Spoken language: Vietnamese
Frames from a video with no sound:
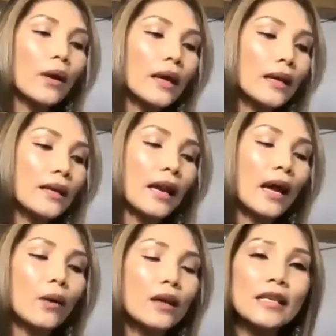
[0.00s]
khi anh chị
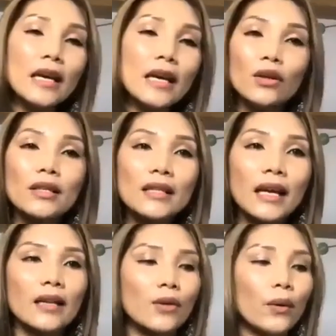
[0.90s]
lau cái gel cho nó
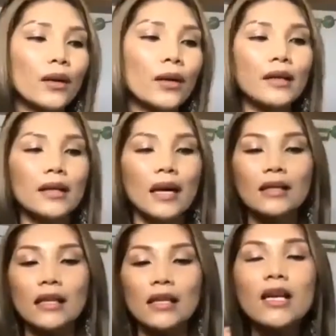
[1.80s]
sạch rồi đó thì anh
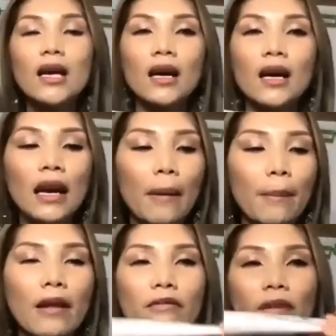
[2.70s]
chị nhớ là
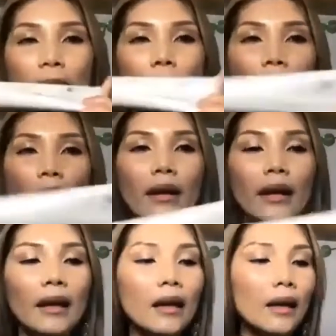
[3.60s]
mình phải bỏ
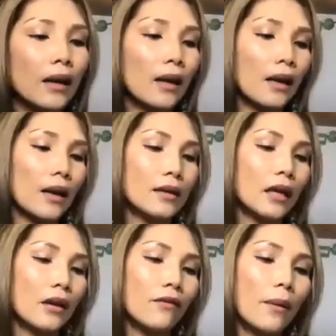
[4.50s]
cái à,
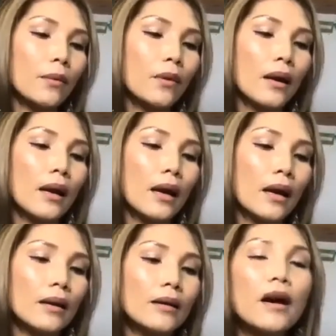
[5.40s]
sản phẩm gọi
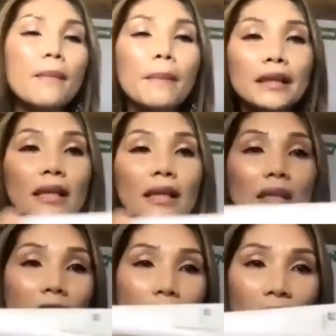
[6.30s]
là dermatic
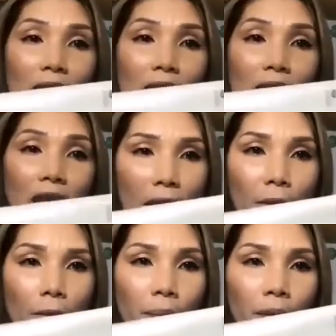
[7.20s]
effect này
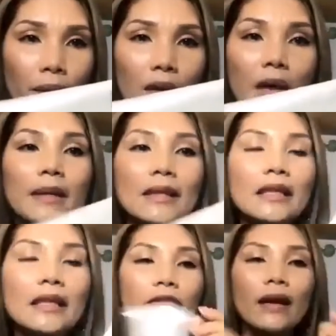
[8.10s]
vào
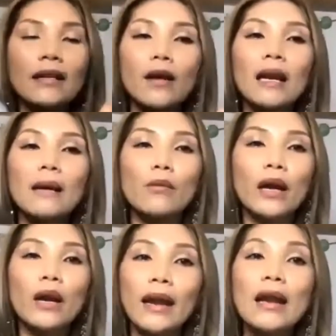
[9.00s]
dermatic effect nó là một
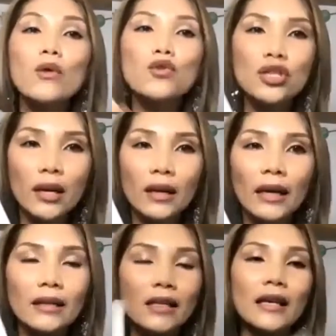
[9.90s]
cái loại lotion
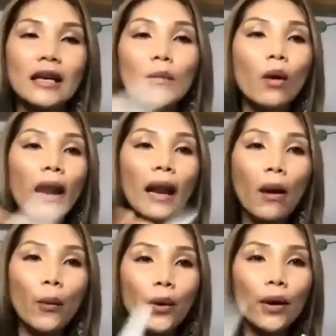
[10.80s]
anh chị sẽ không có
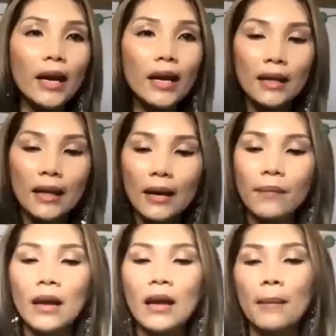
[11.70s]
lau nó đi nha
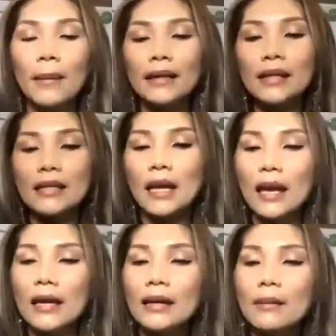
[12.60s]
mà anh chị sẽ lấy